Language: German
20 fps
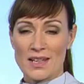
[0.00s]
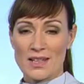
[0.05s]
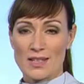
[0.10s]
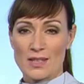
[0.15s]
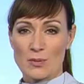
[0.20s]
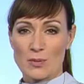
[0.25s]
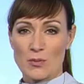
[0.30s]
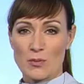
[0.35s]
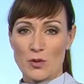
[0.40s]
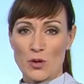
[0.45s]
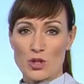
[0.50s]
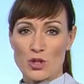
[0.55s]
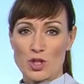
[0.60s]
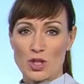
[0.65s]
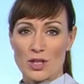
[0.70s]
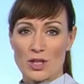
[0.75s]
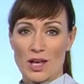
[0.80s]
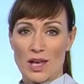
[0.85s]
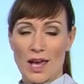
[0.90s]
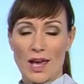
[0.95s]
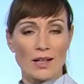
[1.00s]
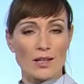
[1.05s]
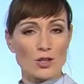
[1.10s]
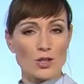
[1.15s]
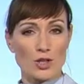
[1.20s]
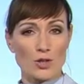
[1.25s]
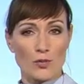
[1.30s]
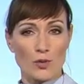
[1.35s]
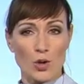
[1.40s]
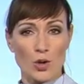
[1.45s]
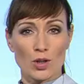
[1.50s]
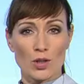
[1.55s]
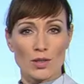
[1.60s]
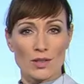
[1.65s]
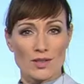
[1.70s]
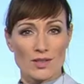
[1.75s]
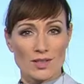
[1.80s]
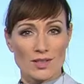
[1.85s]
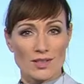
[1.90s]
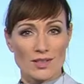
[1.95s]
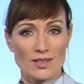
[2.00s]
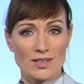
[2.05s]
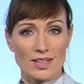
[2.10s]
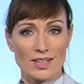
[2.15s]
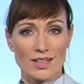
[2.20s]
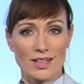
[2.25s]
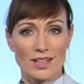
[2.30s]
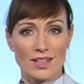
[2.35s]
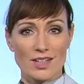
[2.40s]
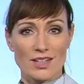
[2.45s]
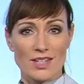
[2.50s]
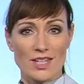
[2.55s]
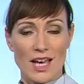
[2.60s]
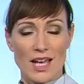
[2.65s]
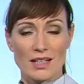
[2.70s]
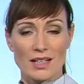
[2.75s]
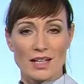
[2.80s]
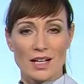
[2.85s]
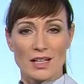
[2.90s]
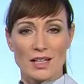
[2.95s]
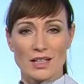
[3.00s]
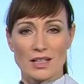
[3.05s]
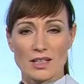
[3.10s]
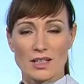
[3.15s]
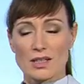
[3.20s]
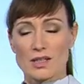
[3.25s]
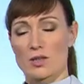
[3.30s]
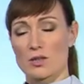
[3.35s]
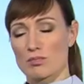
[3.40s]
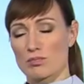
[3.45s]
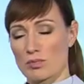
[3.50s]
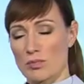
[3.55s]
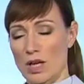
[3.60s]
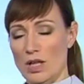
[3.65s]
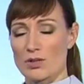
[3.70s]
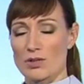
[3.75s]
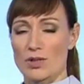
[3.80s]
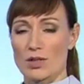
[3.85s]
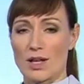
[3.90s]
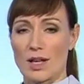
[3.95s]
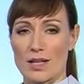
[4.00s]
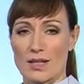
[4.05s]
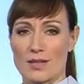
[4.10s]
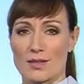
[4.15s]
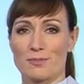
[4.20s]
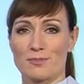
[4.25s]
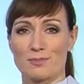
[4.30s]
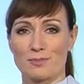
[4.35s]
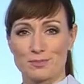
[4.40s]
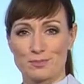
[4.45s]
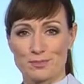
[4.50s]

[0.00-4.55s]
Die bevorstehende englische Woche sieht Trainer Jens Hertel allerdings ganz gelassen.